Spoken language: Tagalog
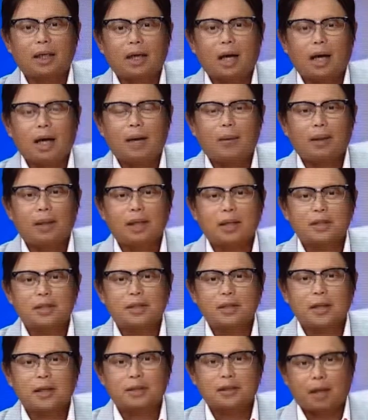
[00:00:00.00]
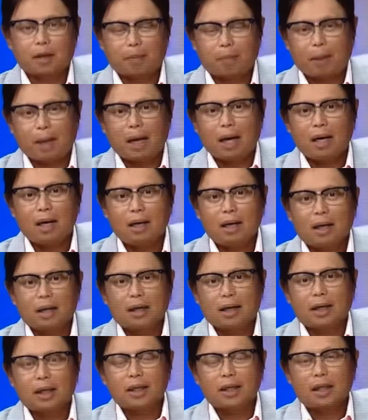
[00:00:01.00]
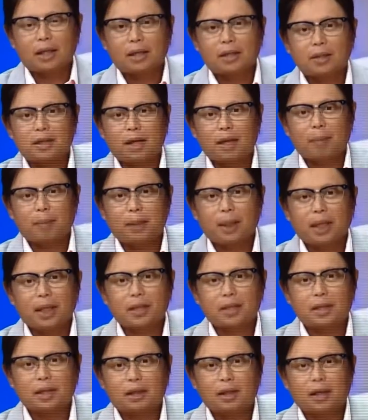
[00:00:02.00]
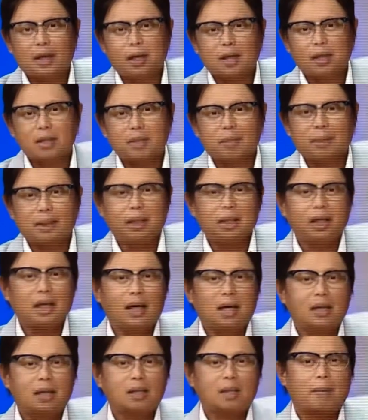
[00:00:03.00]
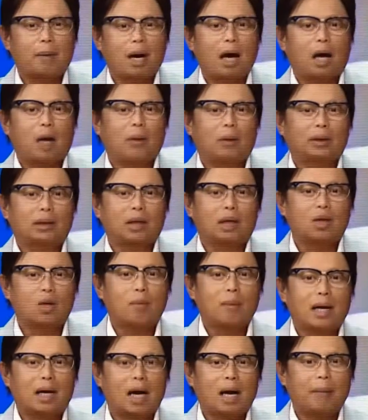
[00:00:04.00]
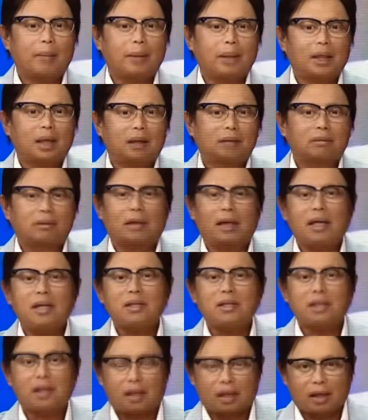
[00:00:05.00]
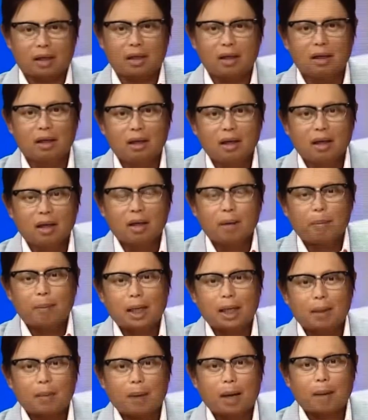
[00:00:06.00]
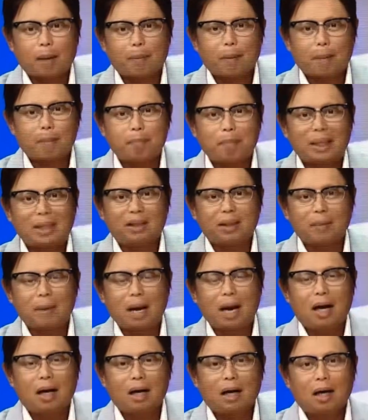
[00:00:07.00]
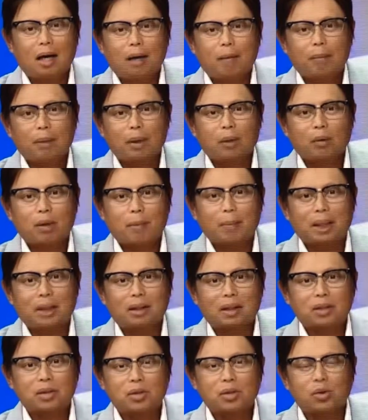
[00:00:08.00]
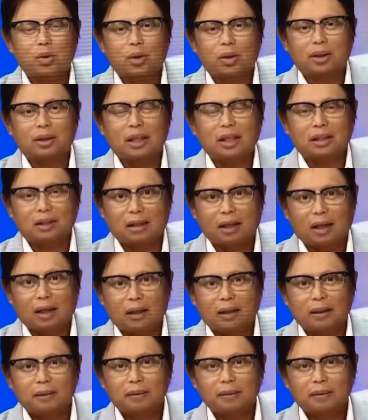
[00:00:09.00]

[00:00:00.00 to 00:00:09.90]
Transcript: Hawan at sinaksak pa. Ganyan ang sinapit ng isang lalaki sa Maynila sa mga kawatang gumagamit ng tricycle para makapambiktima. May unang balita si Jonathan Andaro.